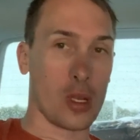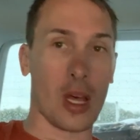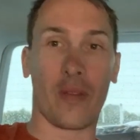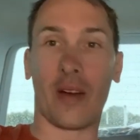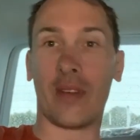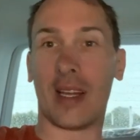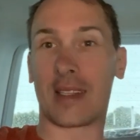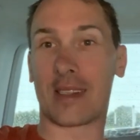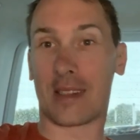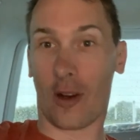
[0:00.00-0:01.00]
Da waren wir
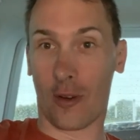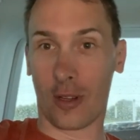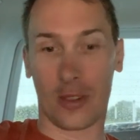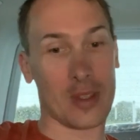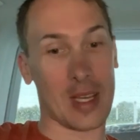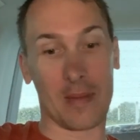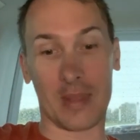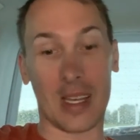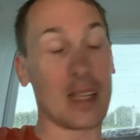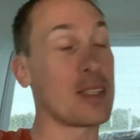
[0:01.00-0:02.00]
letztes Jahr auch zur selben
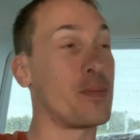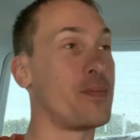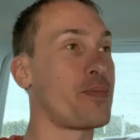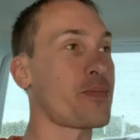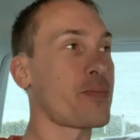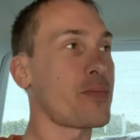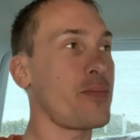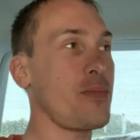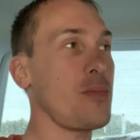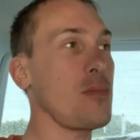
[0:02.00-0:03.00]
Zeit.
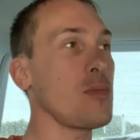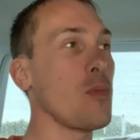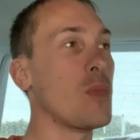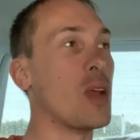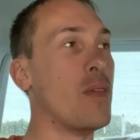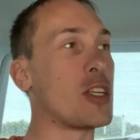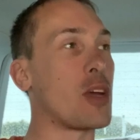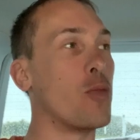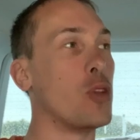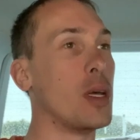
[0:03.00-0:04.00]
Welch
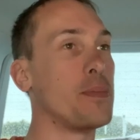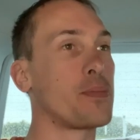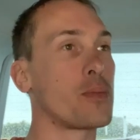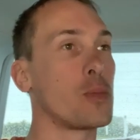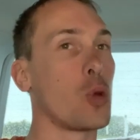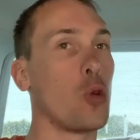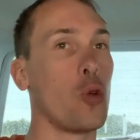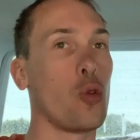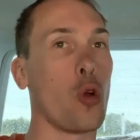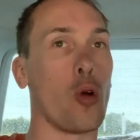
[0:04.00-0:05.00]
ein Wunder.
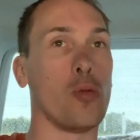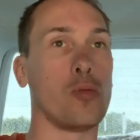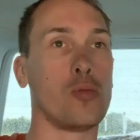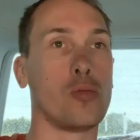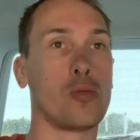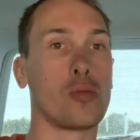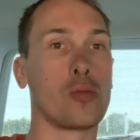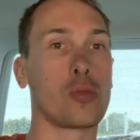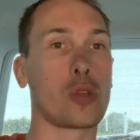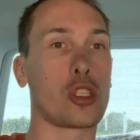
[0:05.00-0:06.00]
Ja,
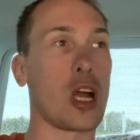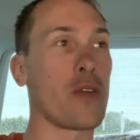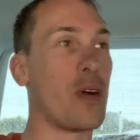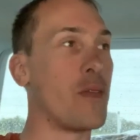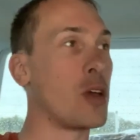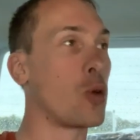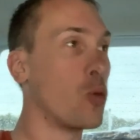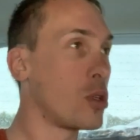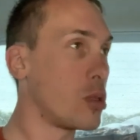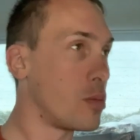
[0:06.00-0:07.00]
geschlafen haben wir
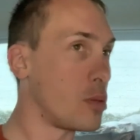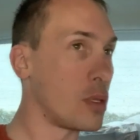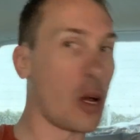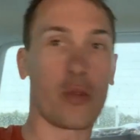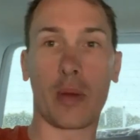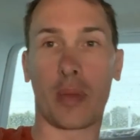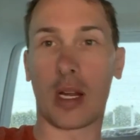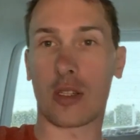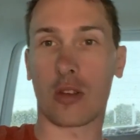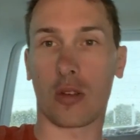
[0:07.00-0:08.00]
gut auf dem
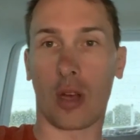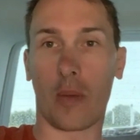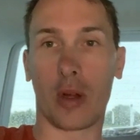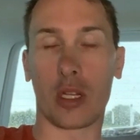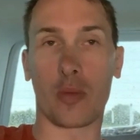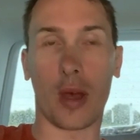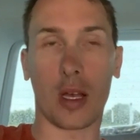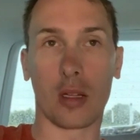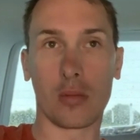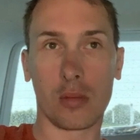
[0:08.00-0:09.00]
Platz, kann man nicht
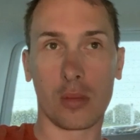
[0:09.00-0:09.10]
meckern.